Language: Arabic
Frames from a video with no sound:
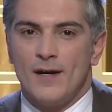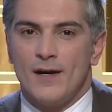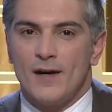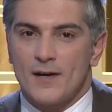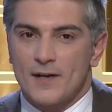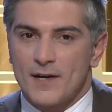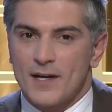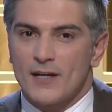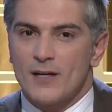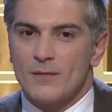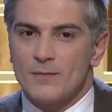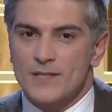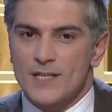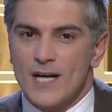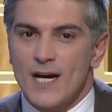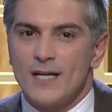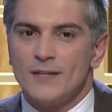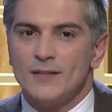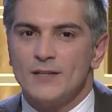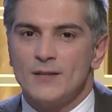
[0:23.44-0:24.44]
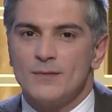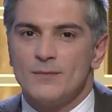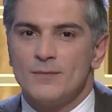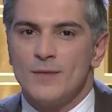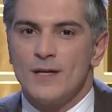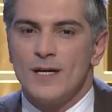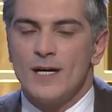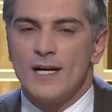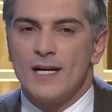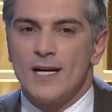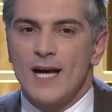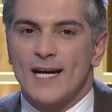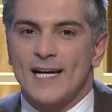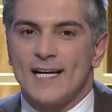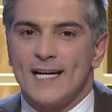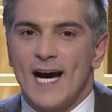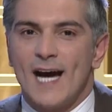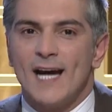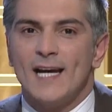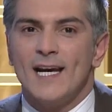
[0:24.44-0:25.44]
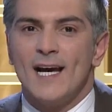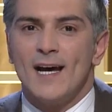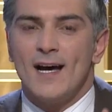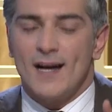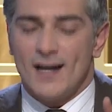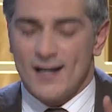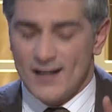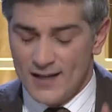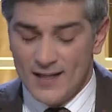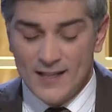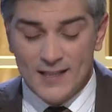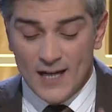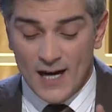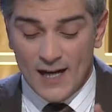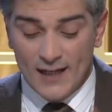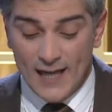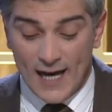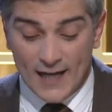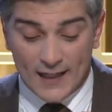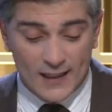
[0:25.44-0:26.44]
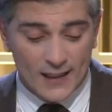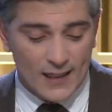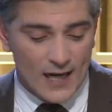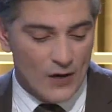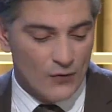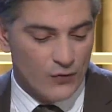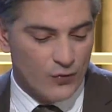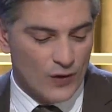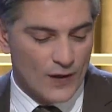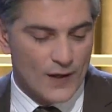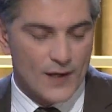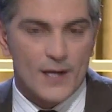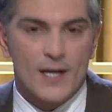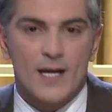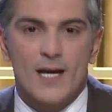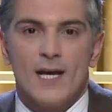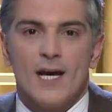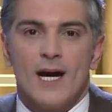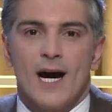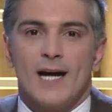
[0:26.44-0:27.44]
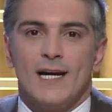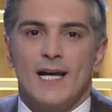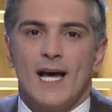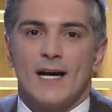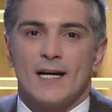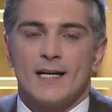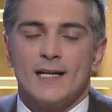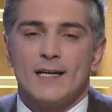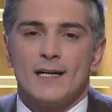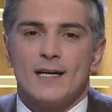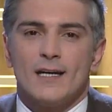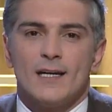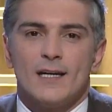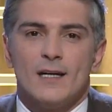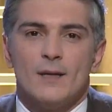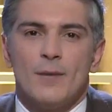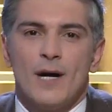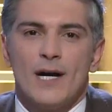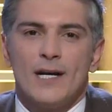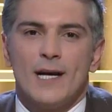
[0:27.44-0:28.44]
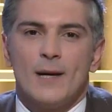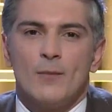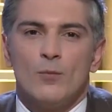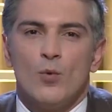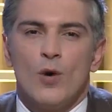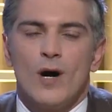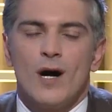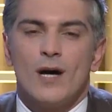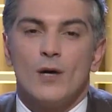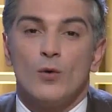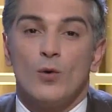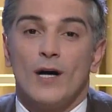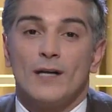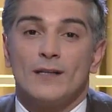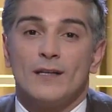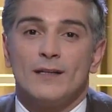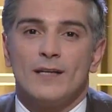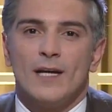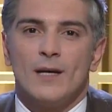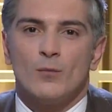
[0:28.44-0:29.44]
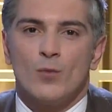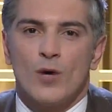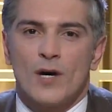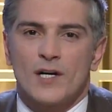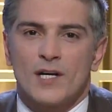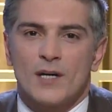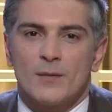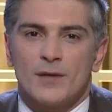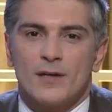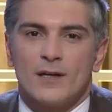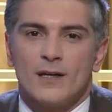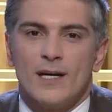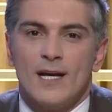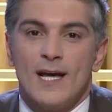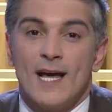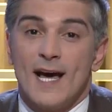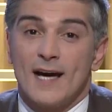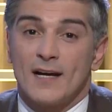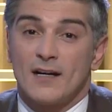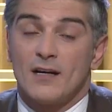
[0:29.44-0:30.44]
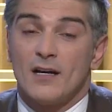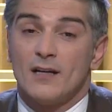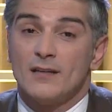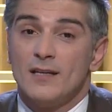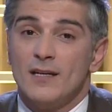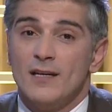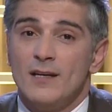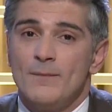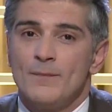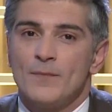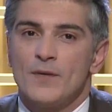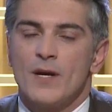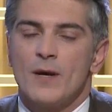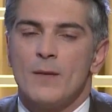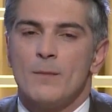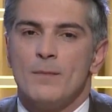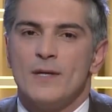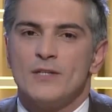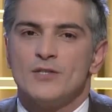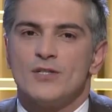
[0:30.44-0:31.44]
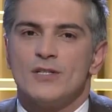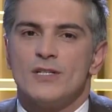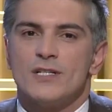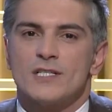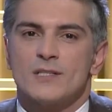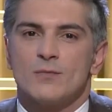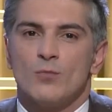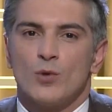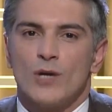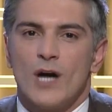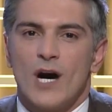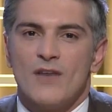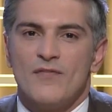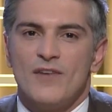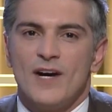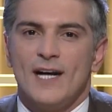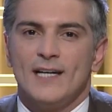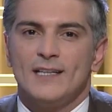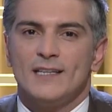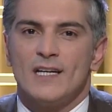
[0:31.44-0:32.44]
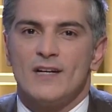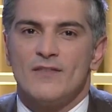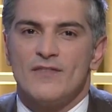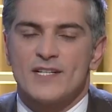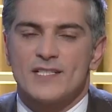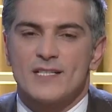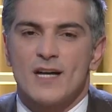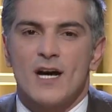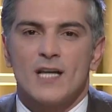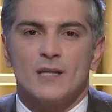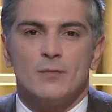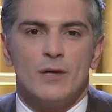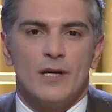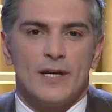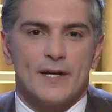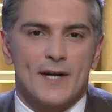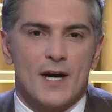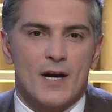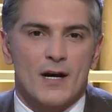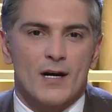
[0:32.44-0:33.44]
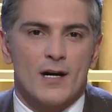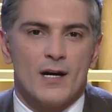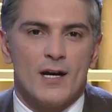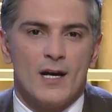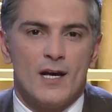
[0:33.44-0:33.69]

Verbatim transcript: الرقم صادم لكن هاي هي هاي الحقيقه عفوا هاي الحقيقه بهاي الاموال وعددها المهربه اكدها مجلس مكافحه الفساد بالعراق.